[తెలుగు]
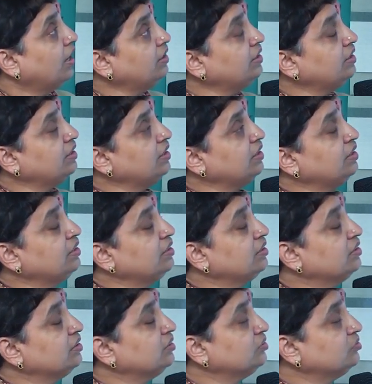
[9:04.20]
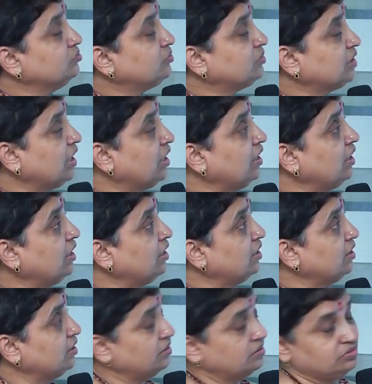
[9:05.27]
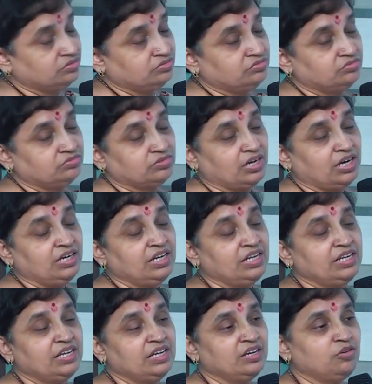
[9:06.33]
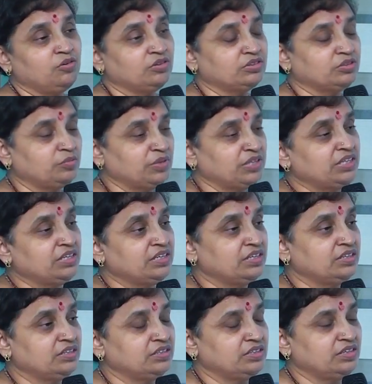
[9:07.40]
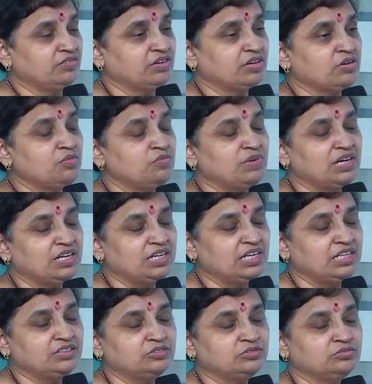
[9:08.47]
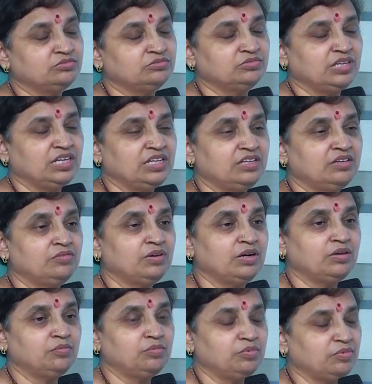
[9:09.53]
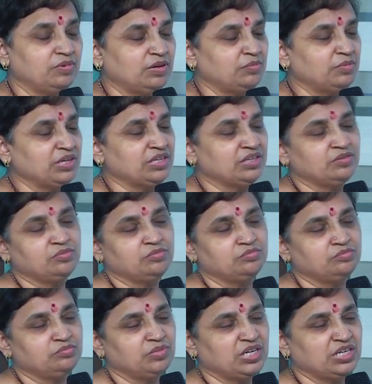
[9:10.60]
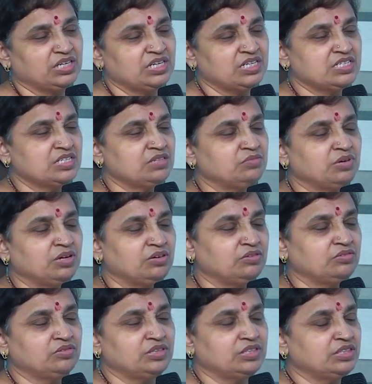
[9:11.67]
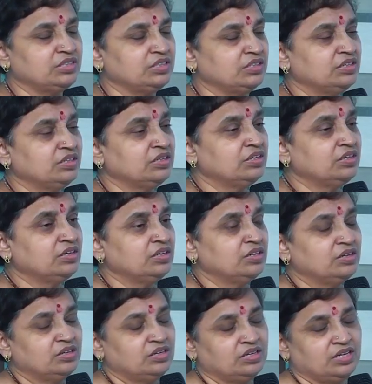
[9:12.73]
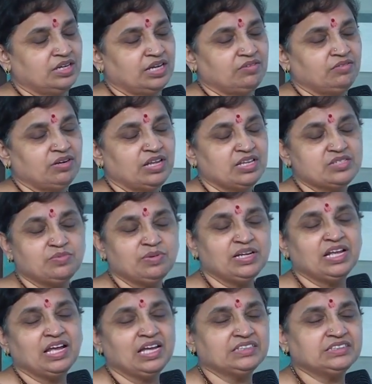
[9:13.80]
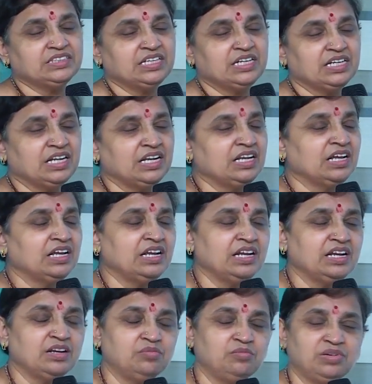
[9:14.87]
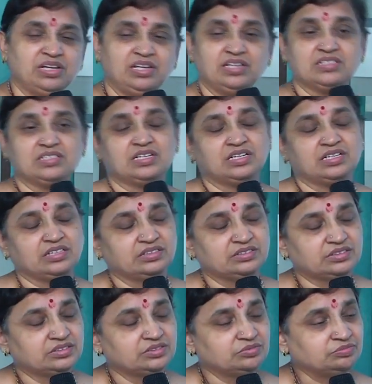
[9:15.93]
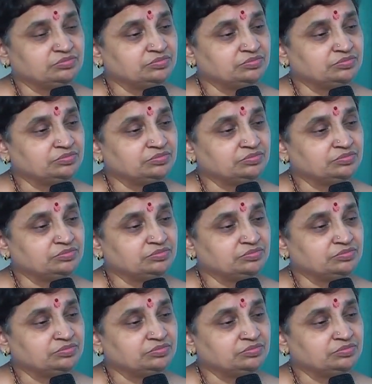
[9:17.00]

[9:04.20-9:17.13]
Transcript: అది చాలా అట్లనే కొంతమందికి ఎవరికో బాగాలేదు లేదా వాళ్ళ ఆమెకి ప్రెగ్నెన్సీ బాగుంటుంది వాళ్ళ హస్బెండ్కి యాక్సిడెంట్ అనగానే ఇక్కడ బ్లీడింగ్ స్టార్ట్ అయింది